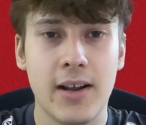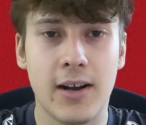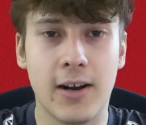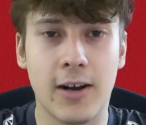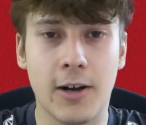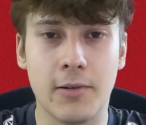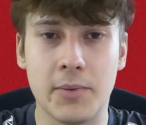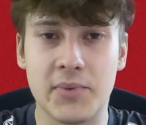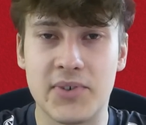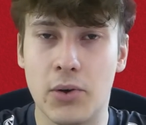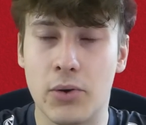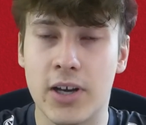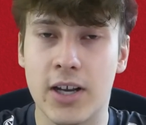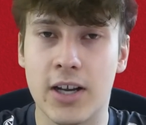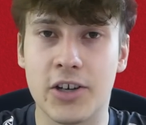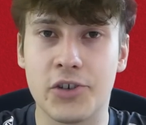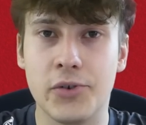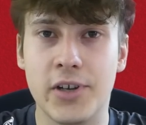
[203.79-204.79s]
Ähm, Gibt es ja auch
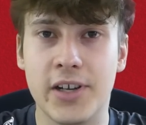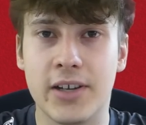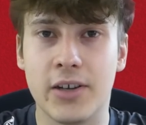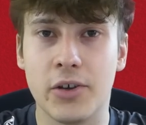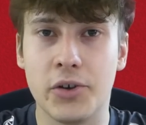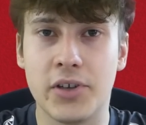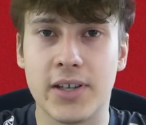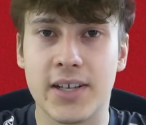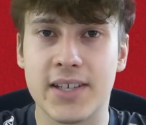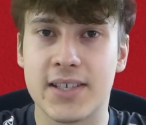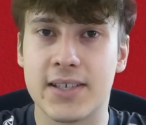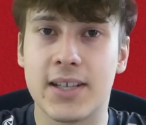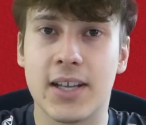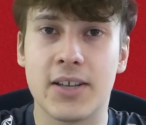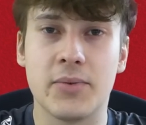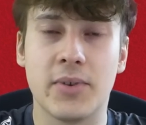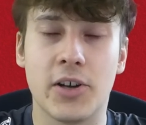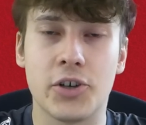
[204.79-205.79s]
gerade aktuell Gerüchte, dass,
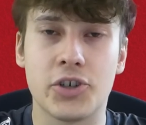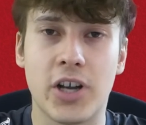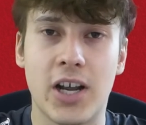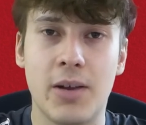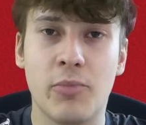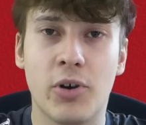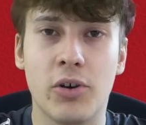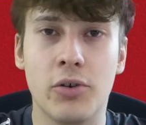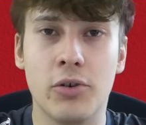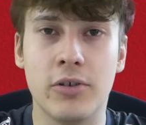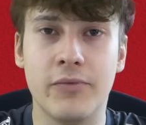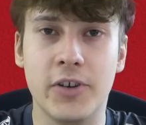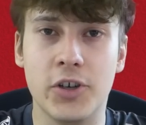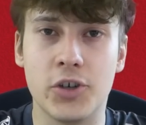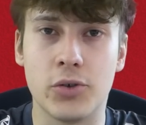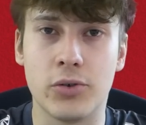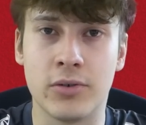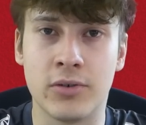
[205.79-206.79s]
dass wir da scheinbar
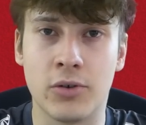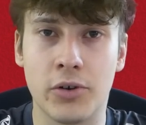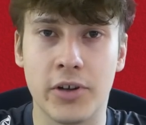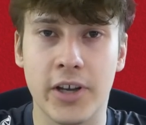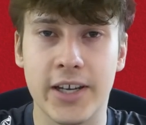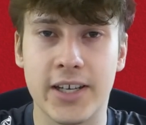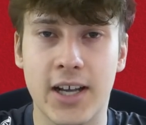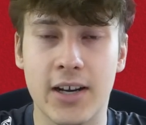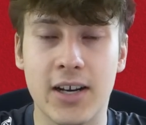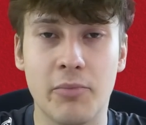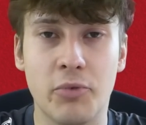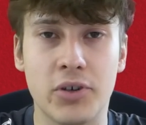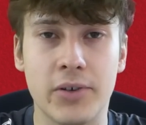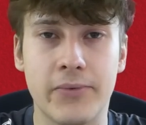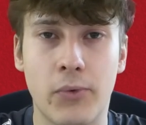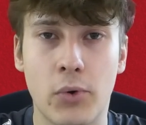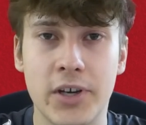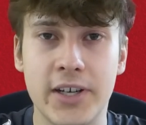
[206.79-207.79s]
irgendwie schon konkrete
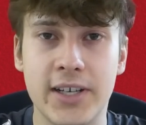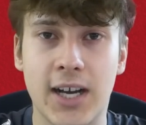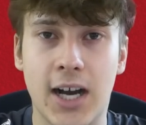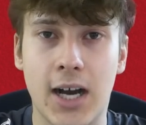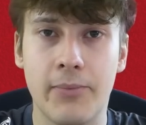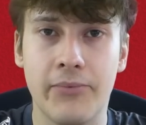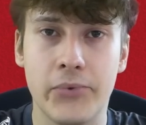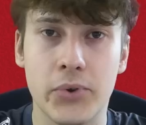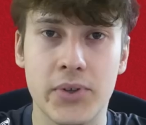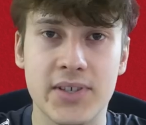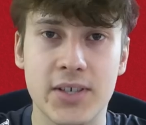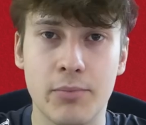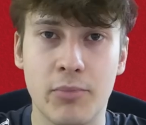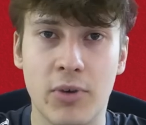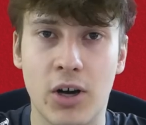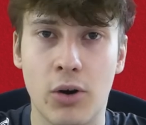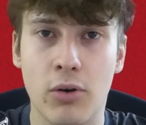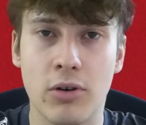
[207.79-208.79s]
Angebote vorliegen haben für den
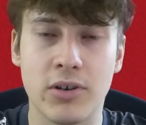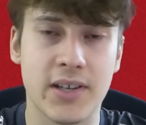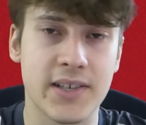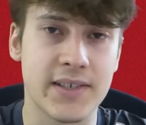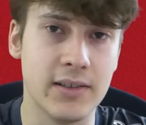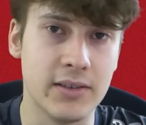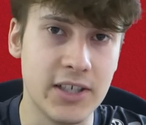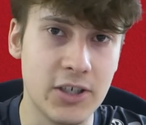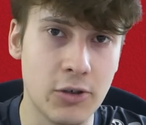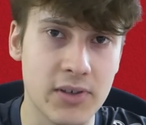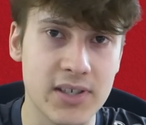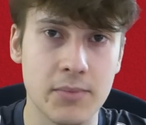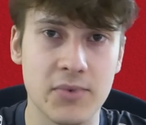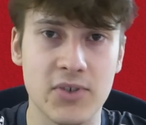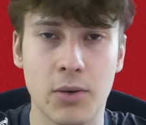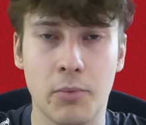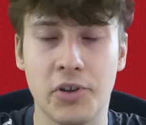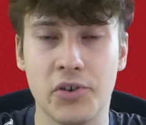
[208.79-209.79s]
Sommer. Auch, dass ein Dinos
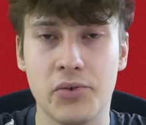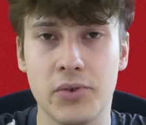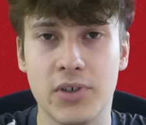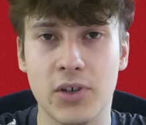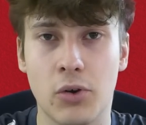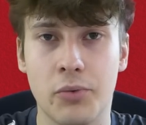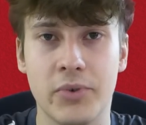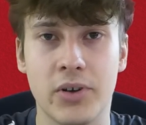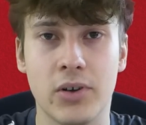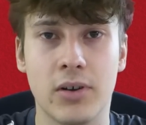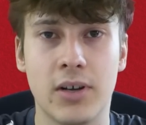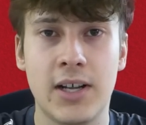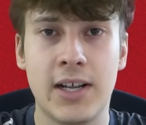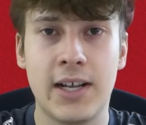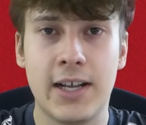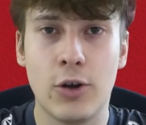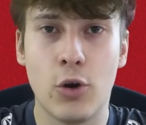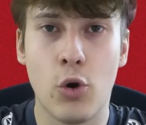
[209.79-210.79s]
im Sommer natürlich auch wieder
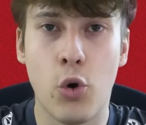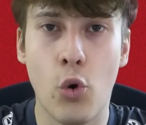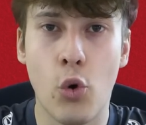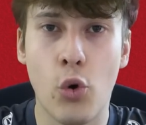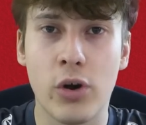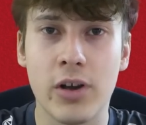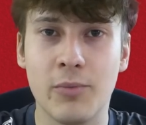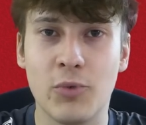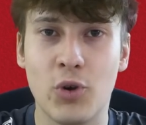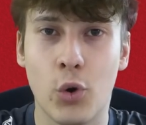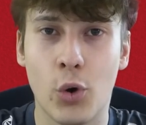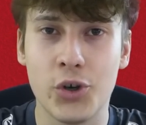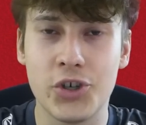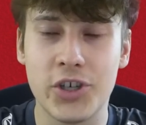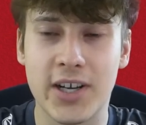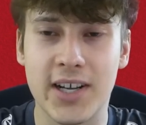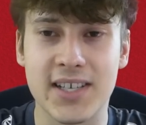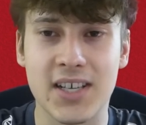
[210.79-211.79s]
hoch im
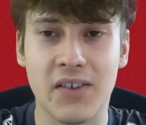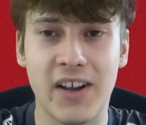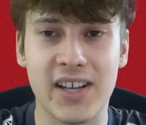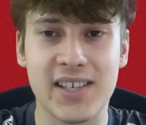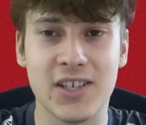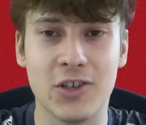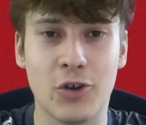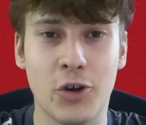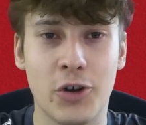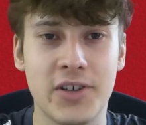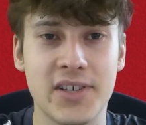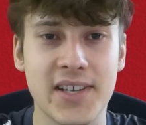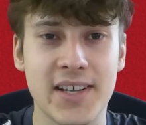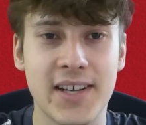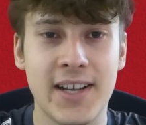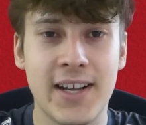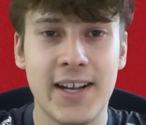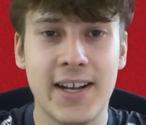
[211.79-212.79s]
Kurs steht, dass er wechseln
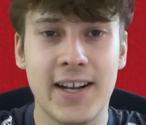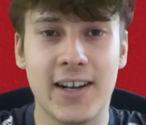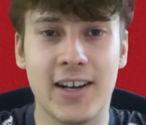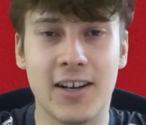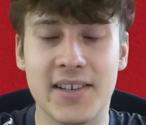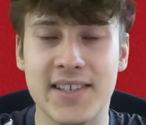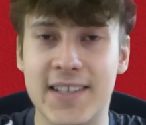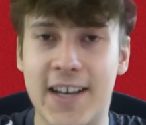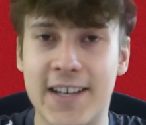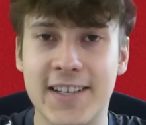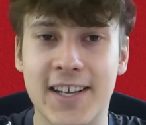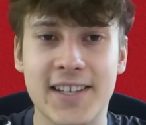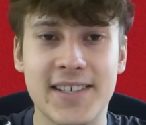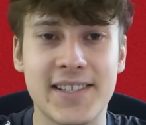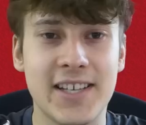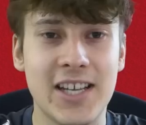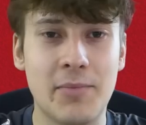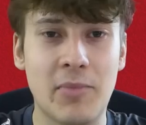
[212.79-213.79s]
könnte. Äh, das ist ein
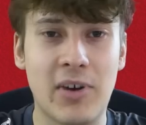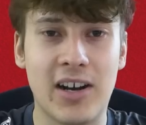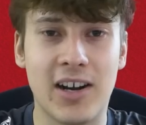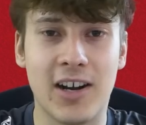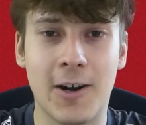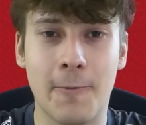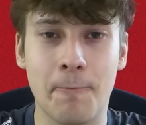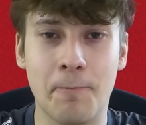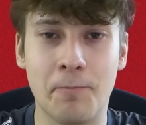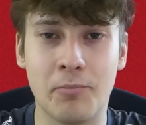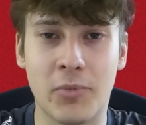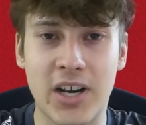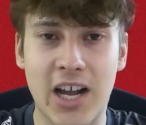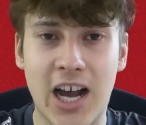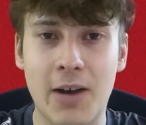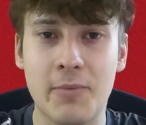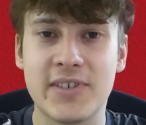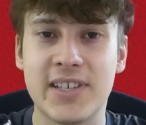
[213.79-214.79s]
anderes Thema. Ähm,
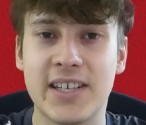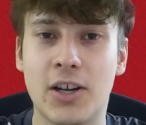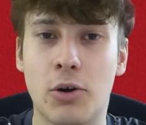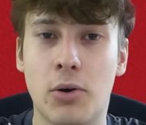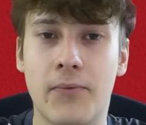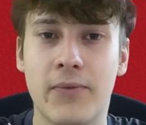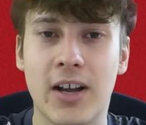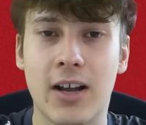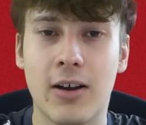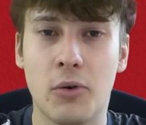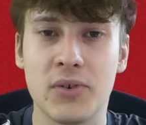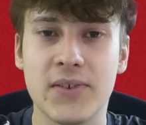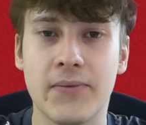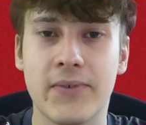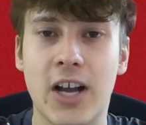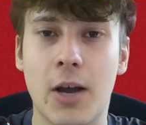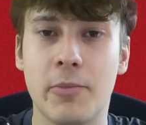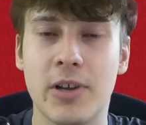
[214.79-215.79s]
man habe seine Aufga
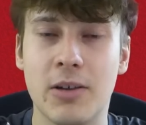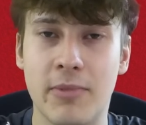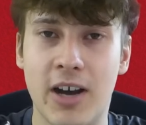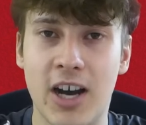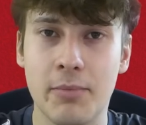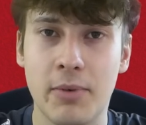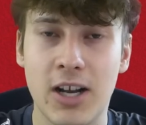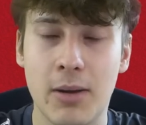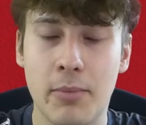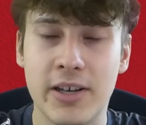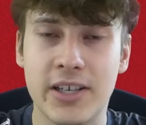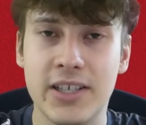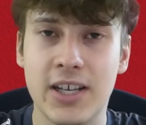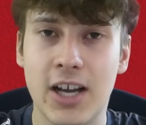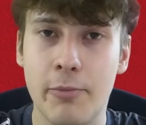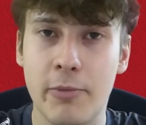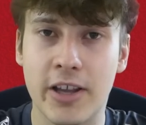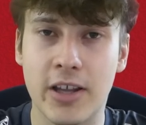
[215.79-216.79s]
Hausaufgaben gemacht bei der
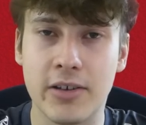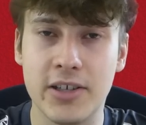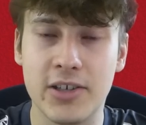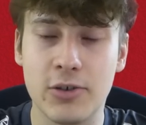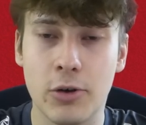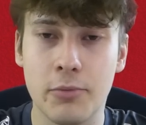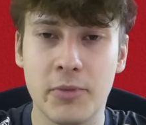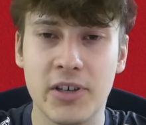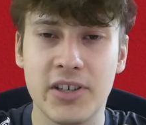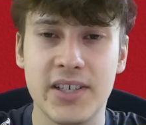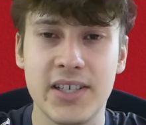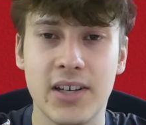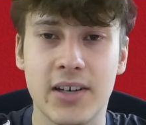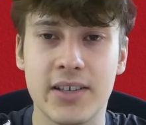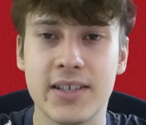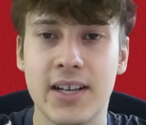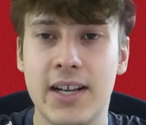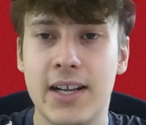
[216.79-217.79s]
Badia, mehr hat er nicht
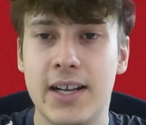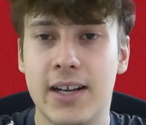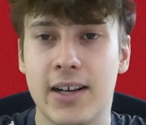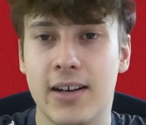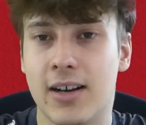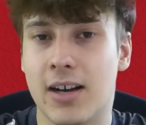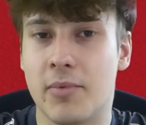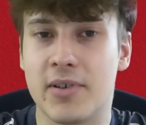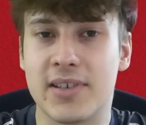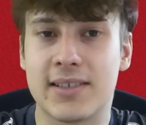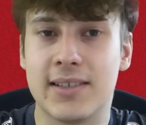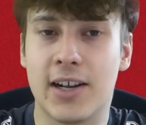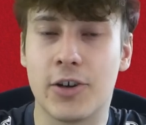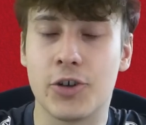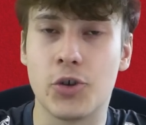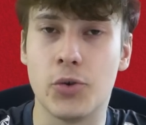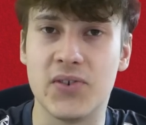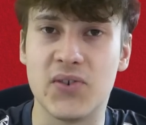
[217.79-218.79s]
kommentiert, äh, aber es
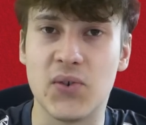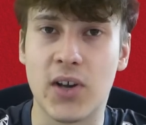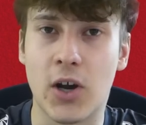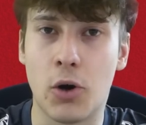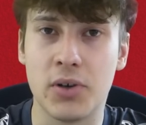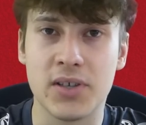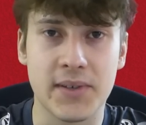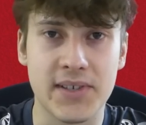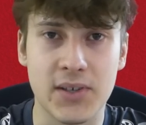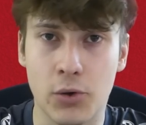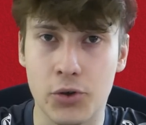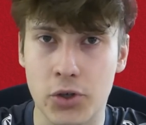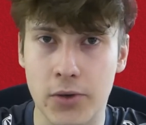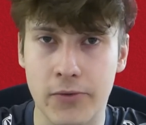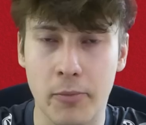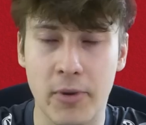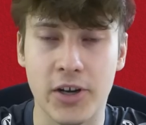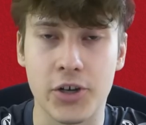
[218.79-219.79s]
klang schon so raus, was ja auch
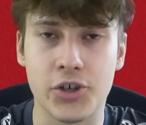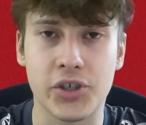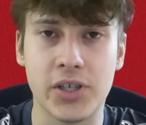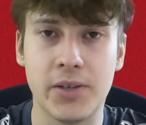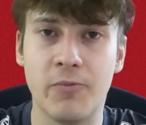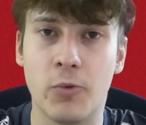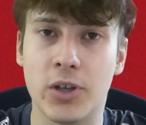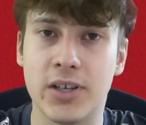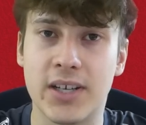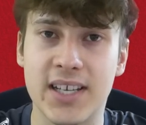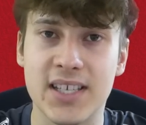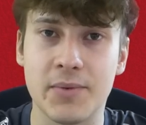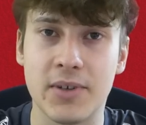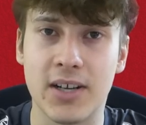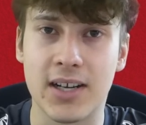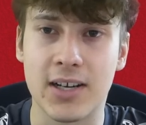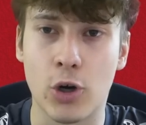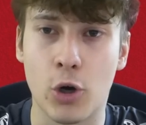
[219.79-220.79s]
einfach mal geschrieben wurde, dass
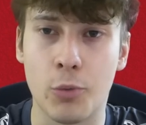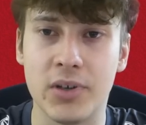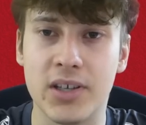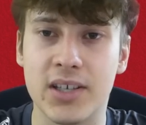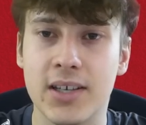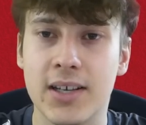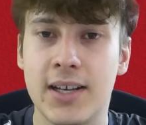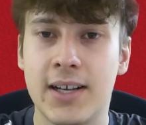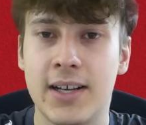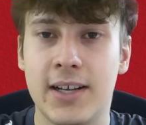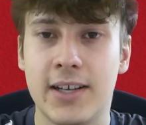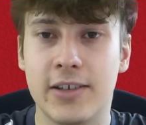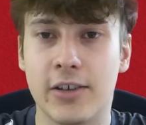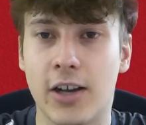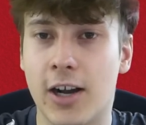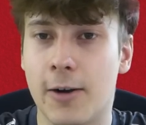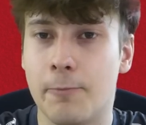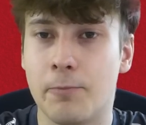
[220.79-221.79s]
wir da, glaube ich,
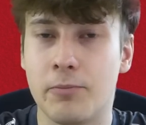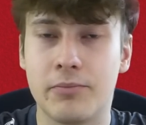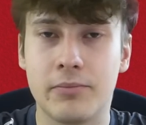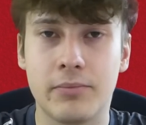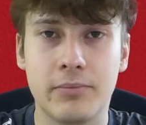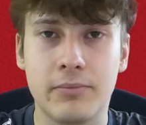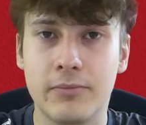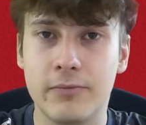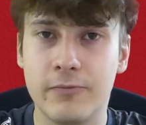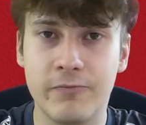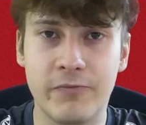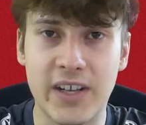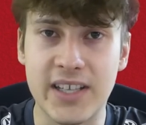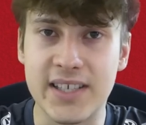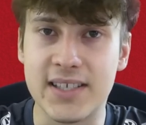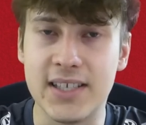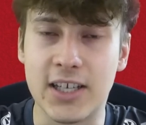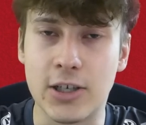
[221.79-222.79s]
ja,
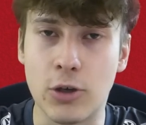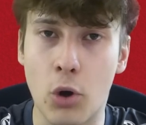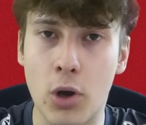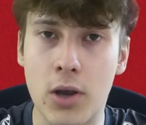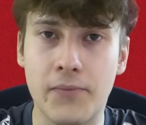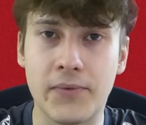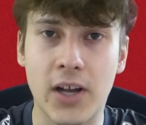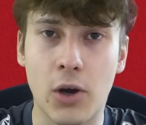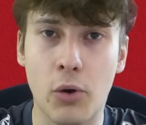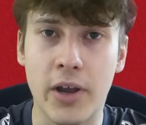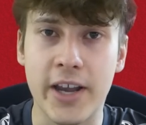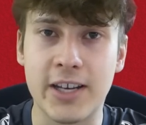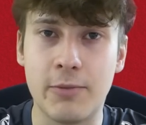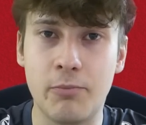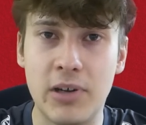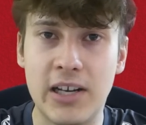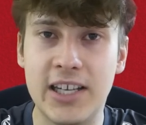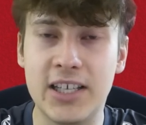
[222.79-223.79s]
wenn es nicht läuft, da auch
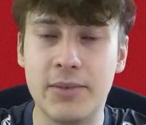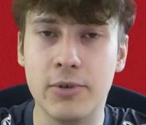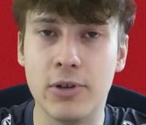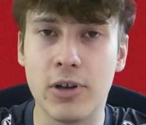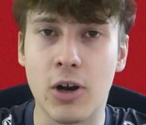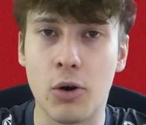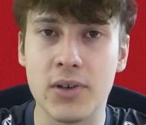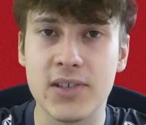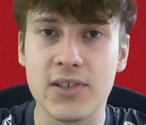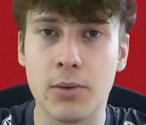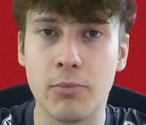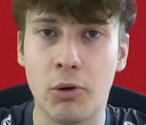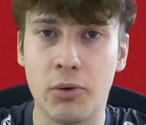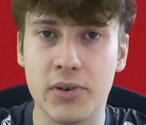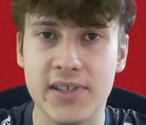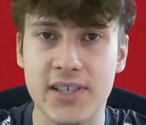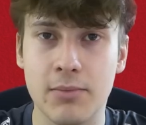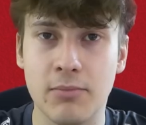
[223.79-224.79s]
recht billig wieder rauskommen
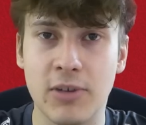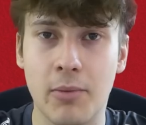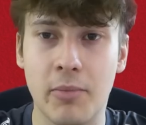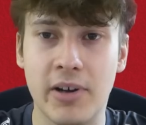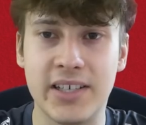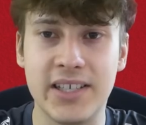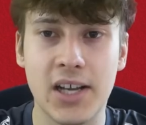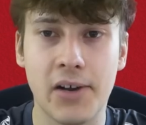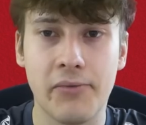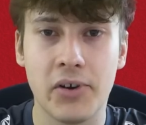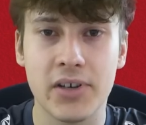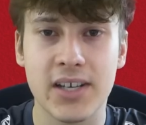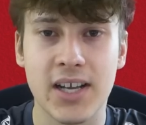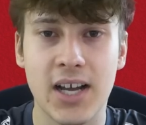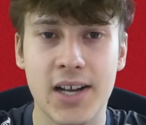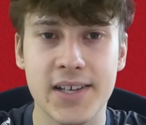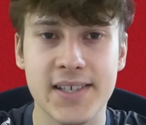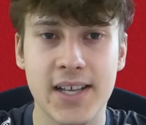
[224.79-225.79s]
aus dem
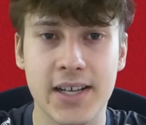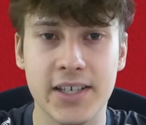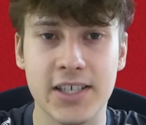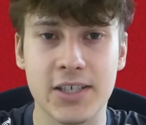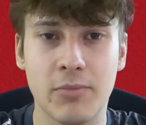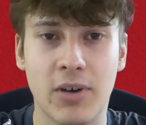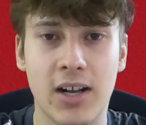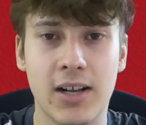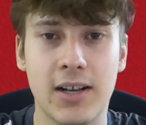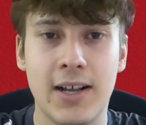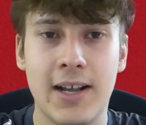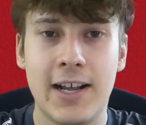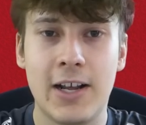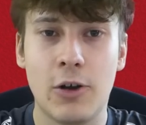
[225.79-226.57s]
Labadia-Vertrag, sage ich mal.